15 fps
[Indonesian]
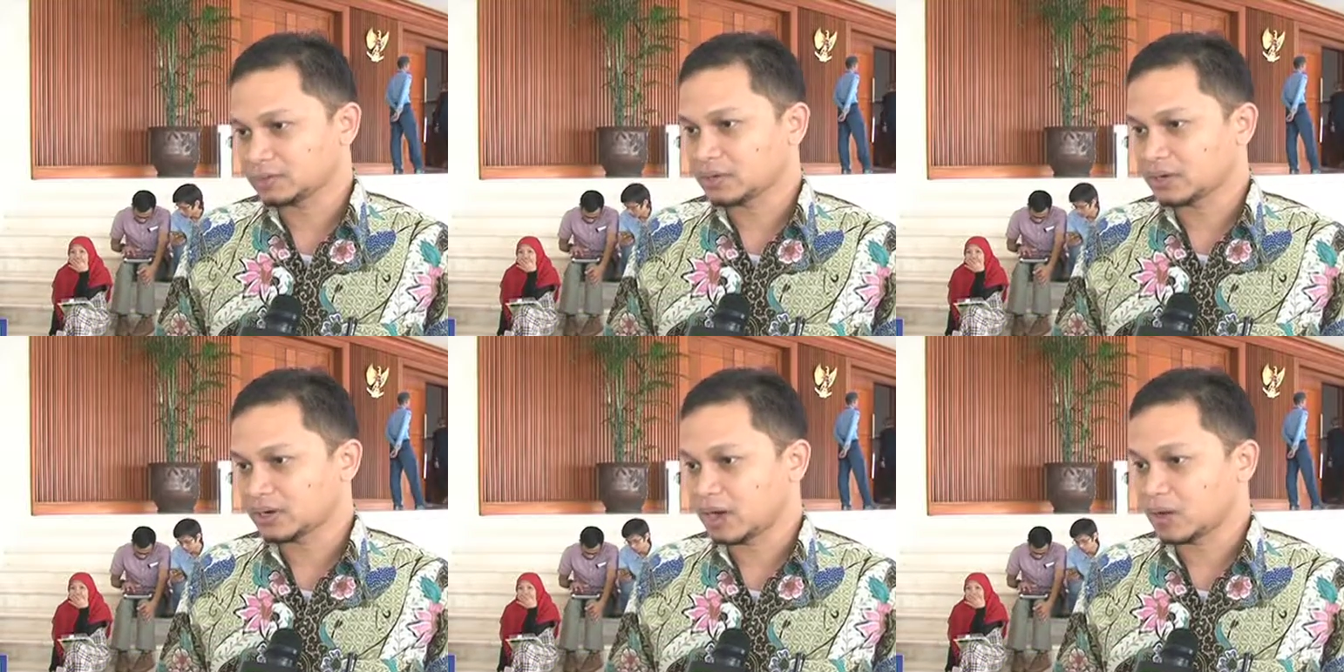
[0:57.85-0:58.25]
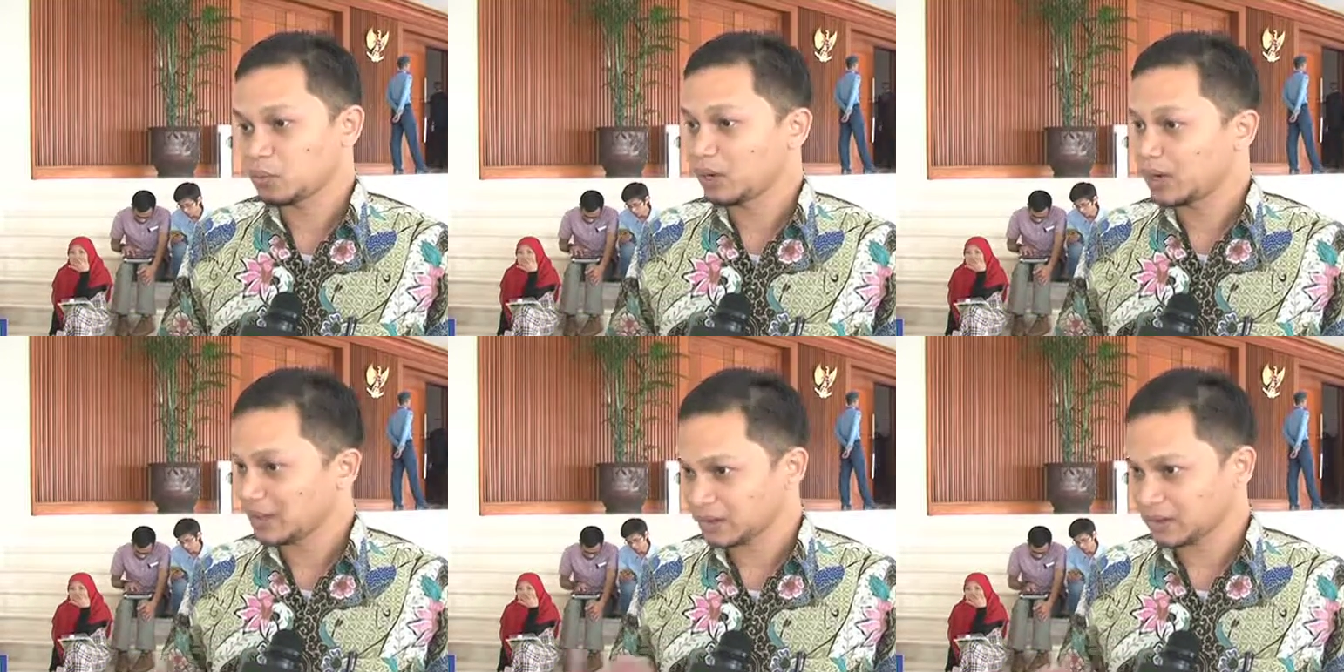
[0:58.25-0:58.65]
itu
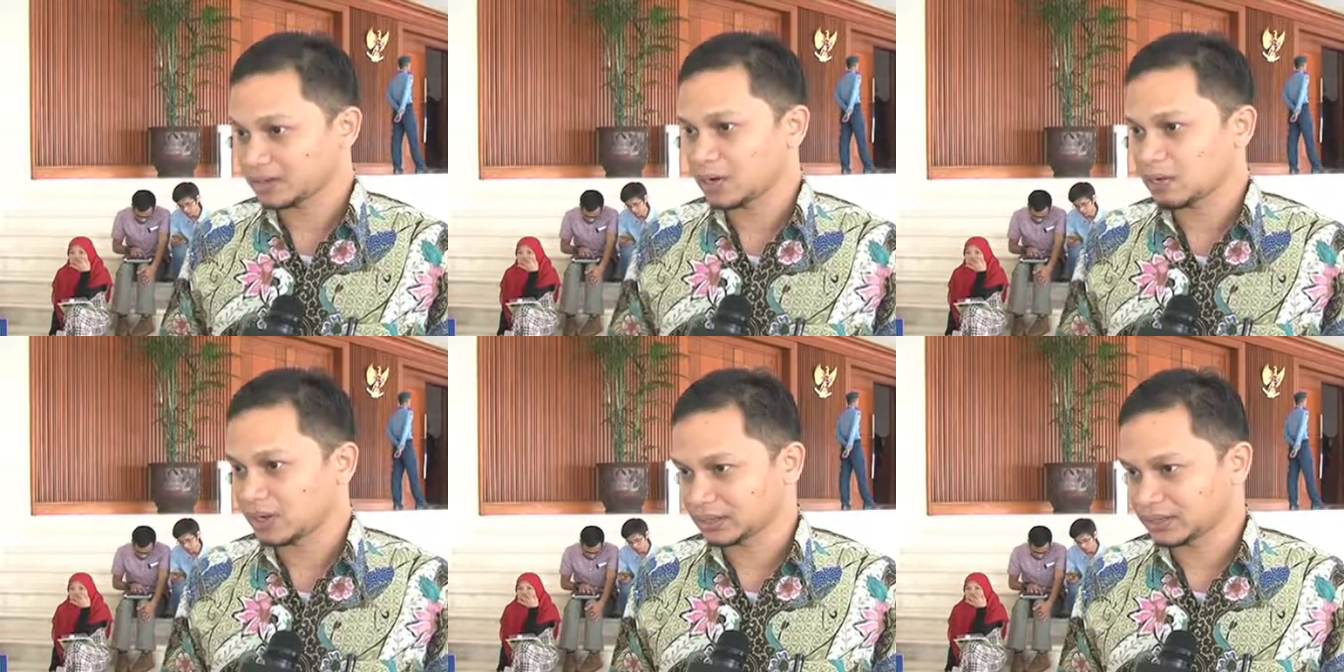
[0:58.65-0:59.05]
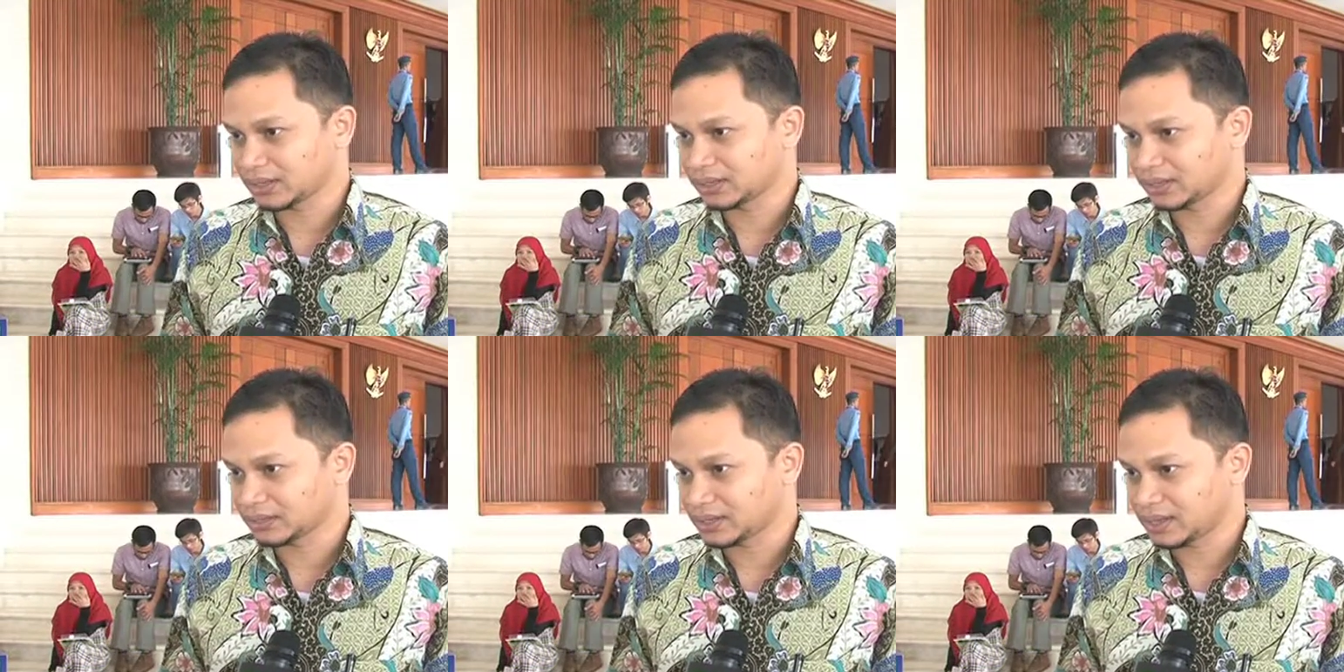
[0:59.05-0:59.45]
adalah wilayah
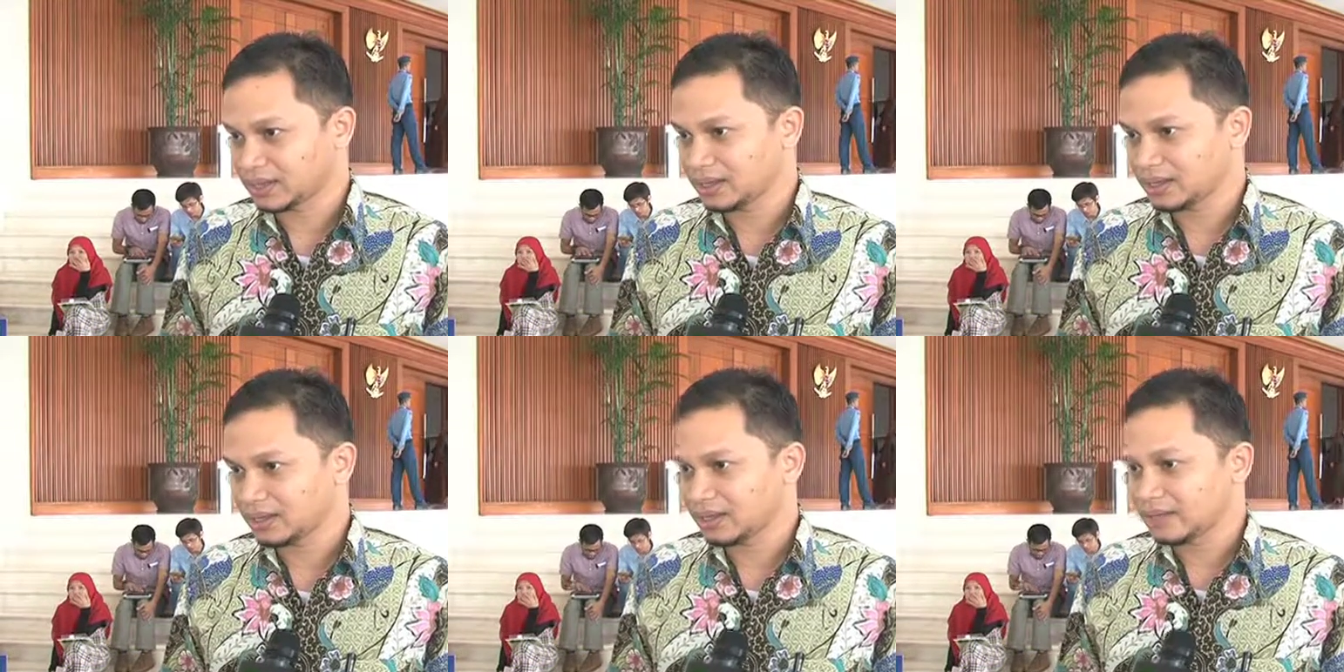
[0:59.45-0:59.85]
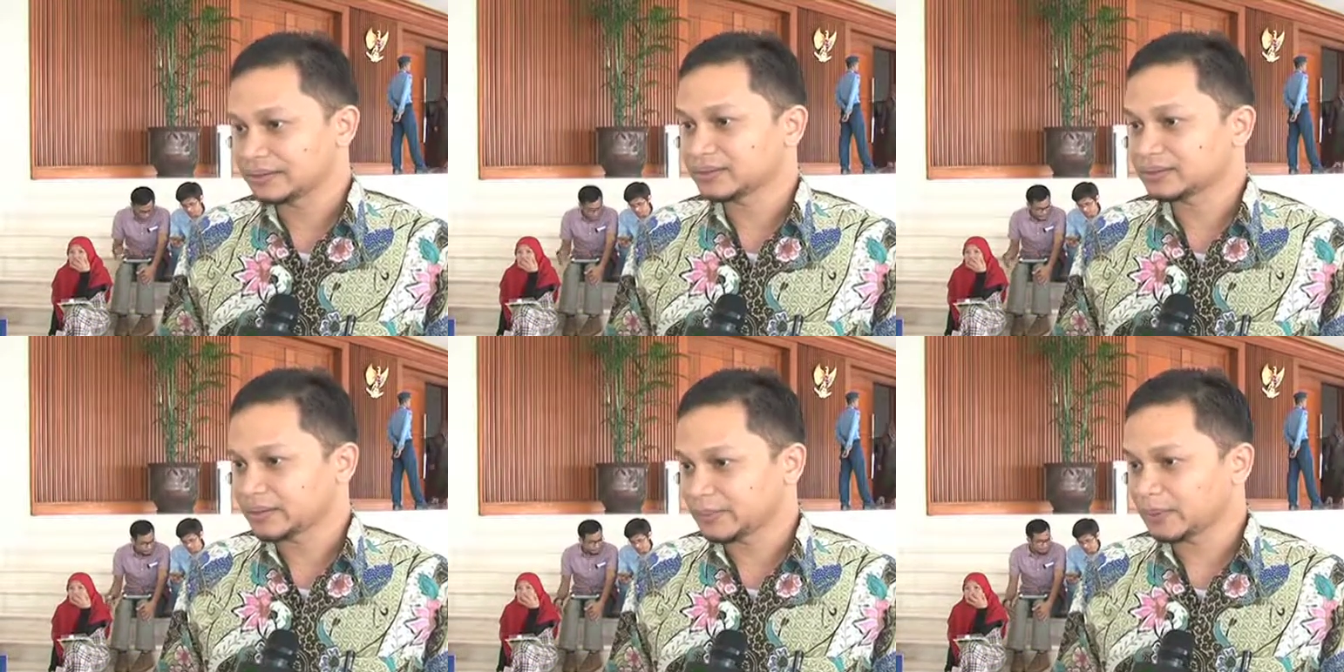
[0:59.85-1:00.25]
kedaulatan kita,
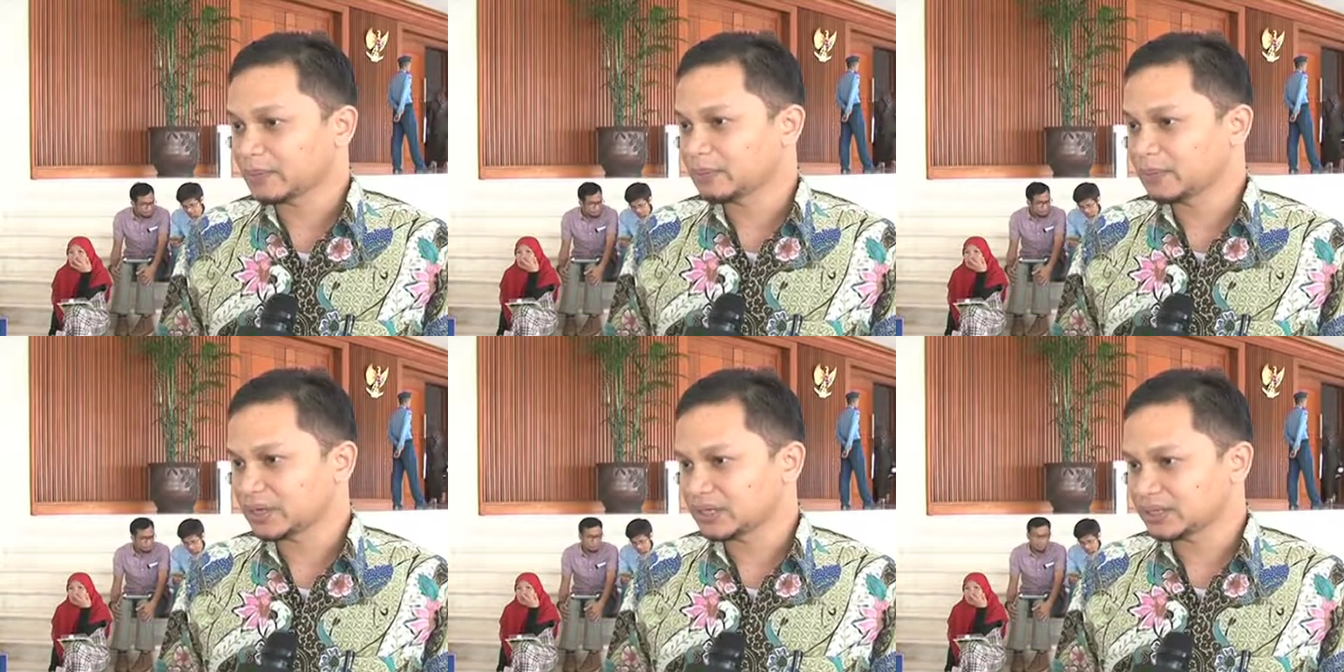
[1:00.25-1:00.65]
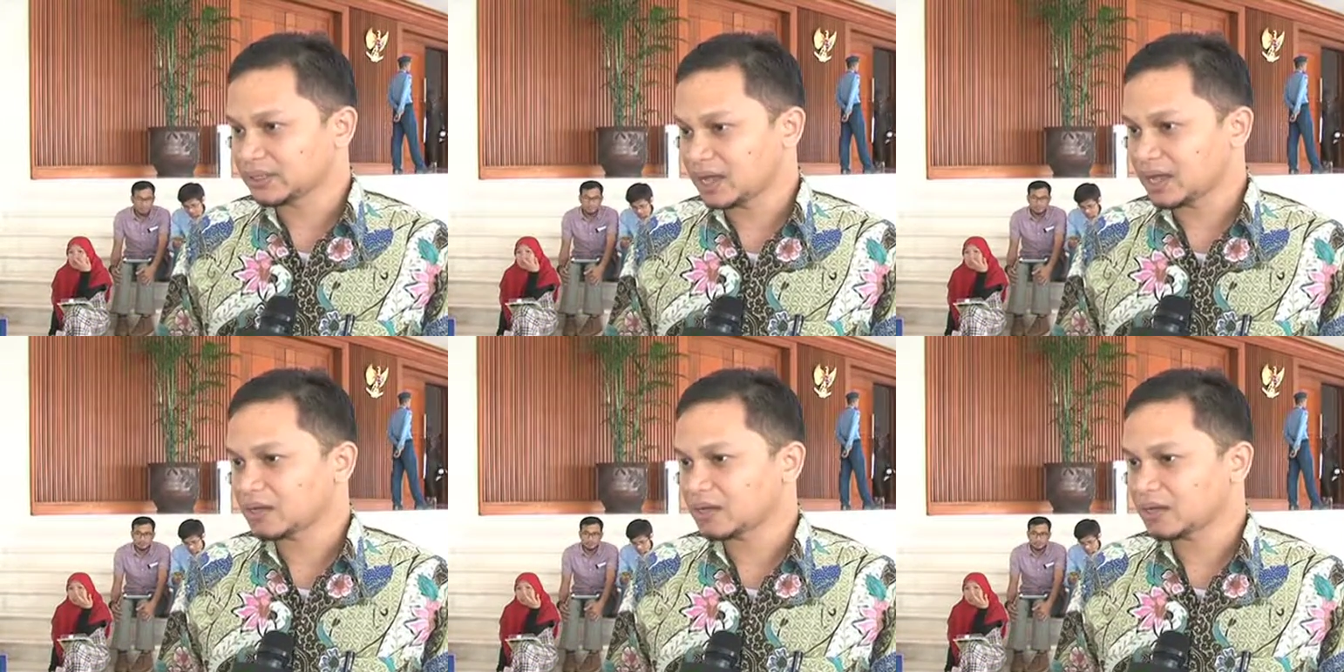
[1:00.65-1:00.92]
tetapi pemerintah